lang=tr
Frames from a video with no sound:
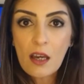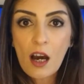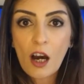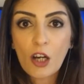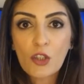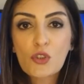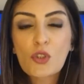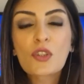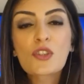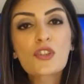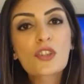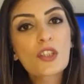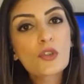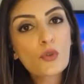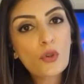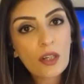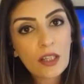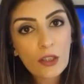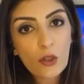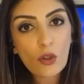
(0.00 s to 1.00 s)
açılışta
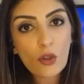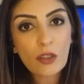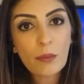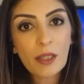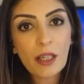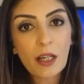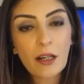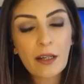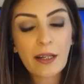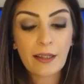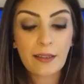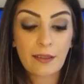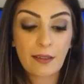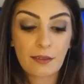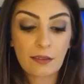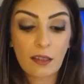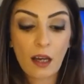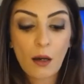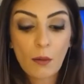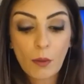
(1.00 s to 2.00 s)
yukarı yönde bir hareket
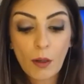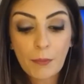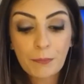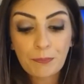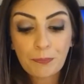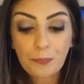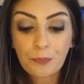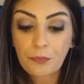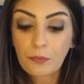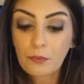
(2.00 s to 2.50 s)
etti ama